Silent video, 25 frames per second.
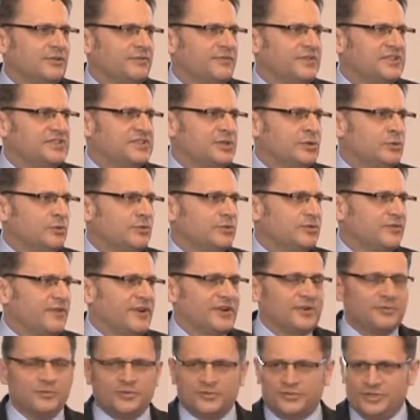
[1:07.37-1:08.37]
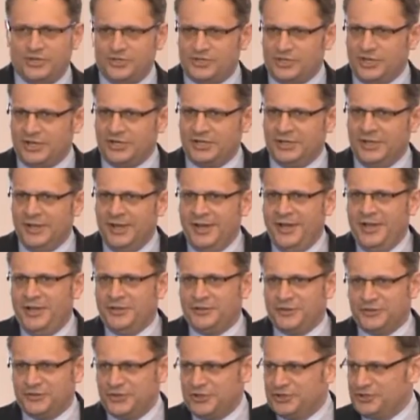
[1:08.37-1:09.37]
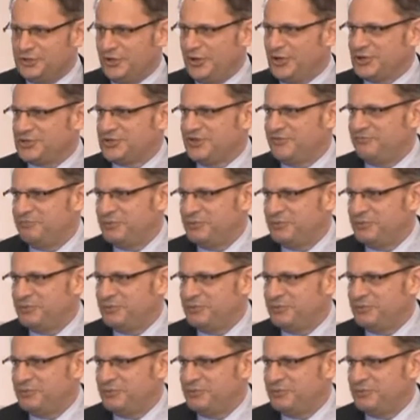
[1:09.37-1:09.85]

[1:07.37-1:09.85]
festynów trwają od niedzieli. To też trochę się